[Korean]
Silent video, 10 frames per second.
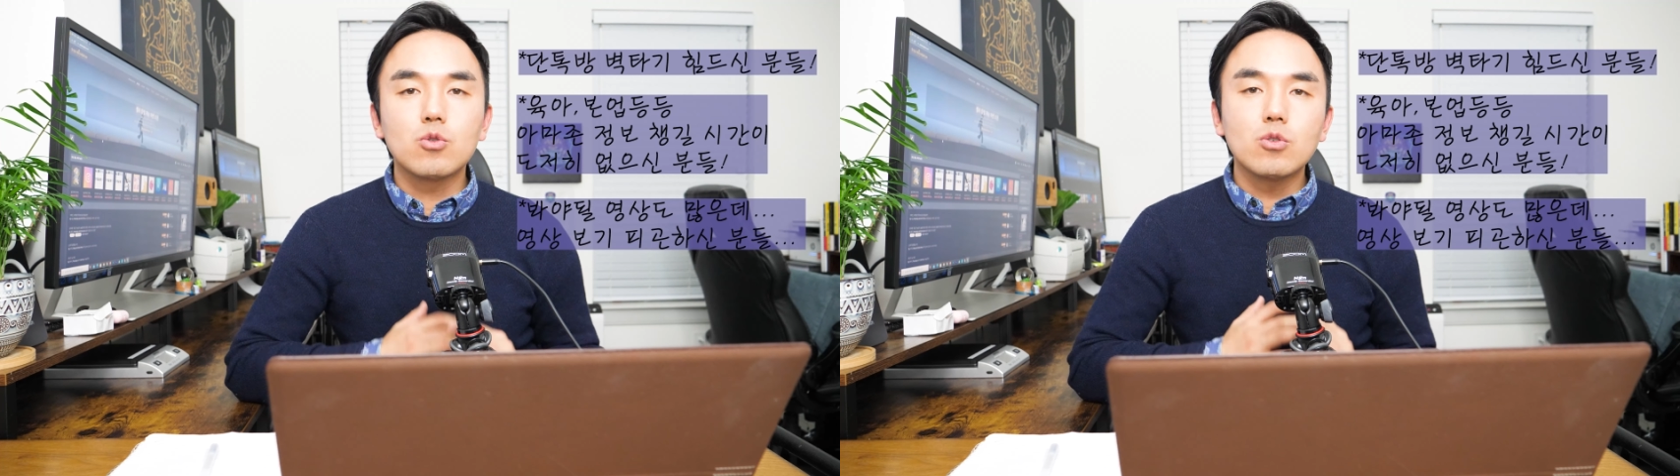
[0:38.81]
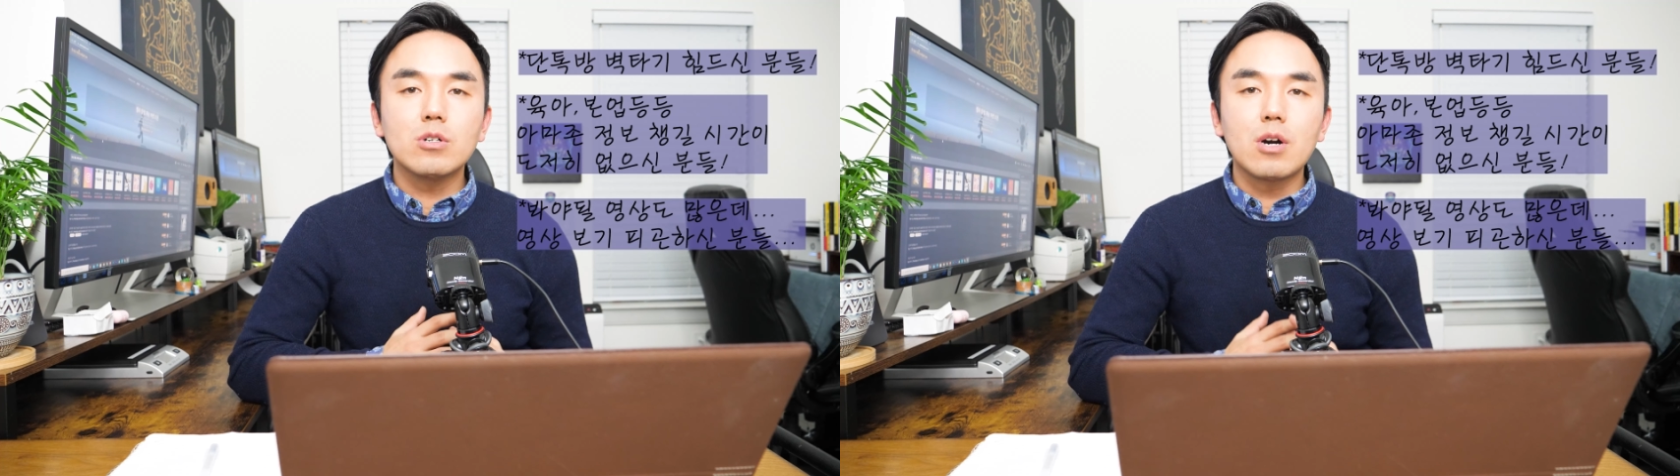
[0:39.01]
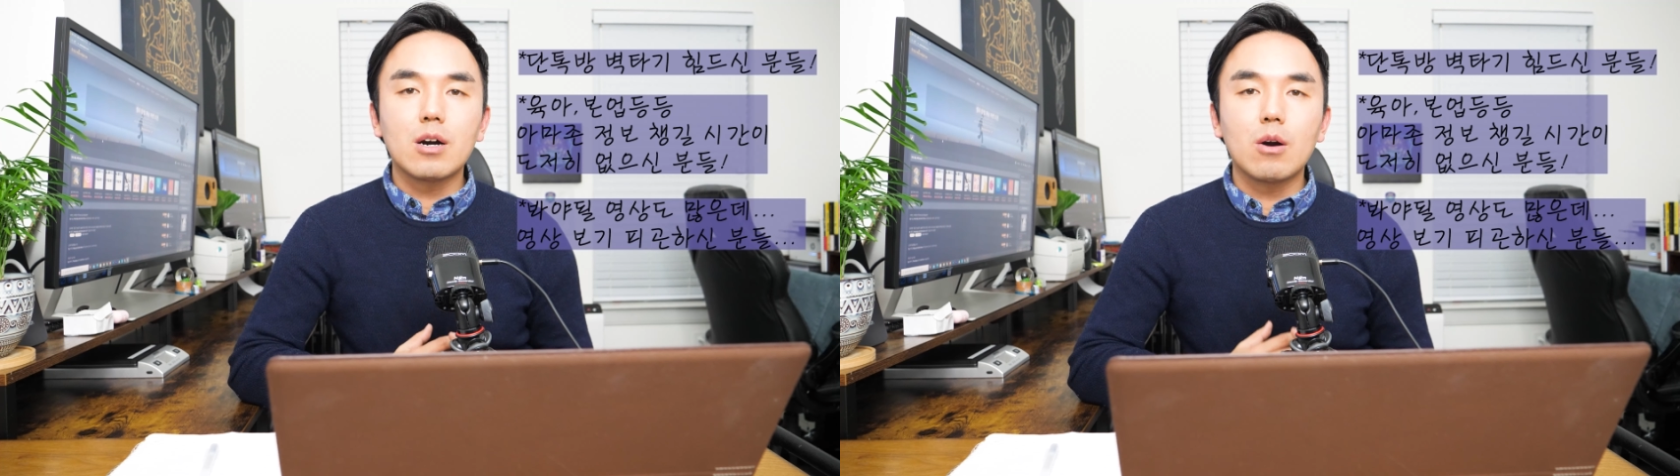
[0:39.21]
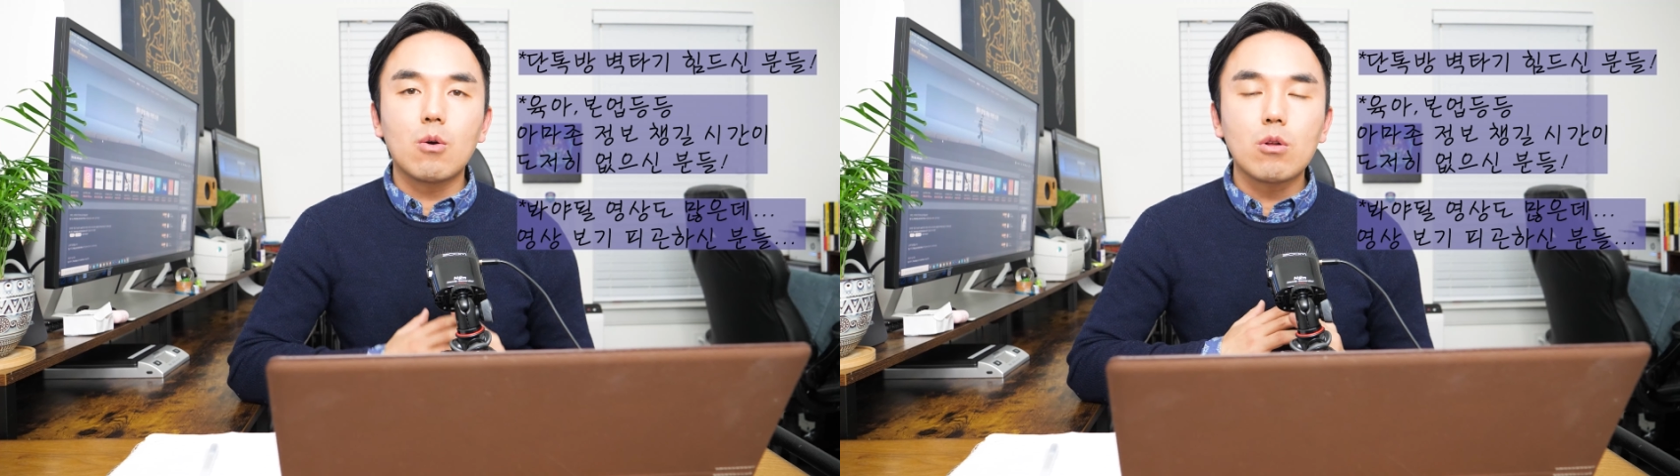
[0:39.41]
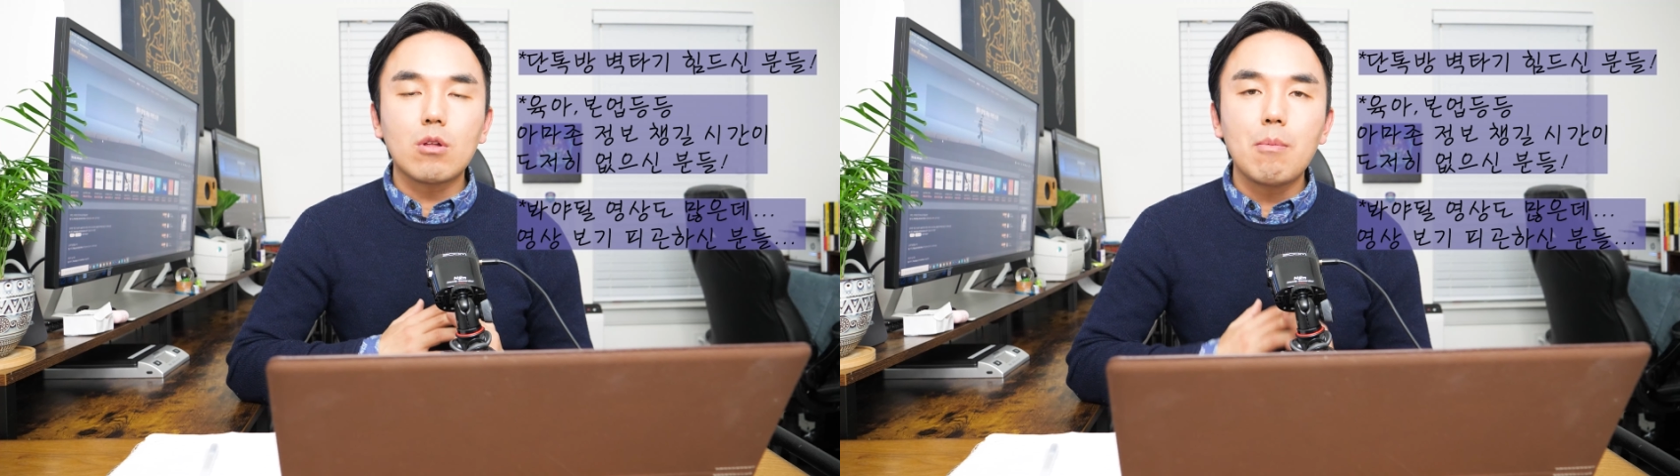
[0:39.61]
누군가가
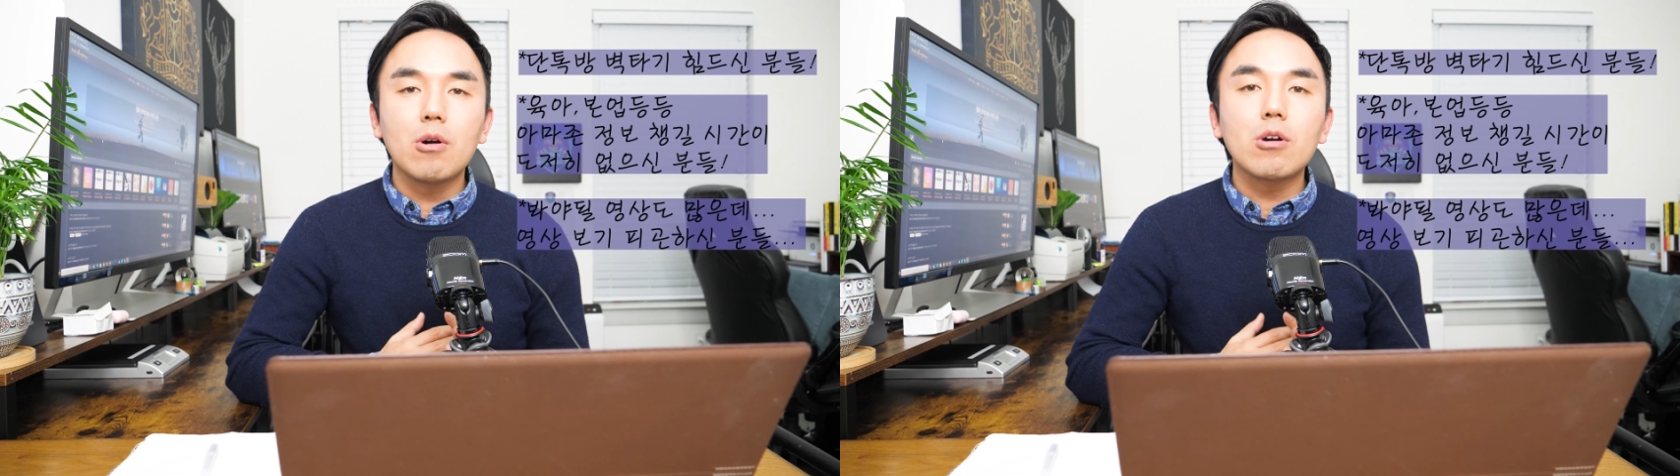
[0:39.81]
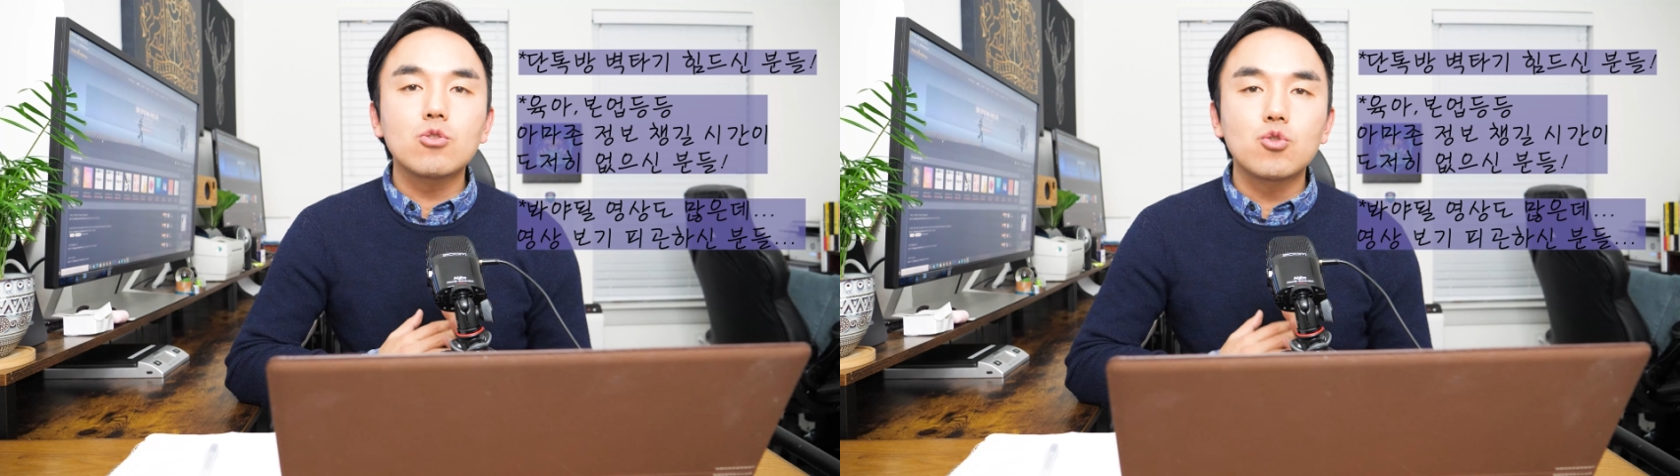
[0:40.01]
꼭 떠먹여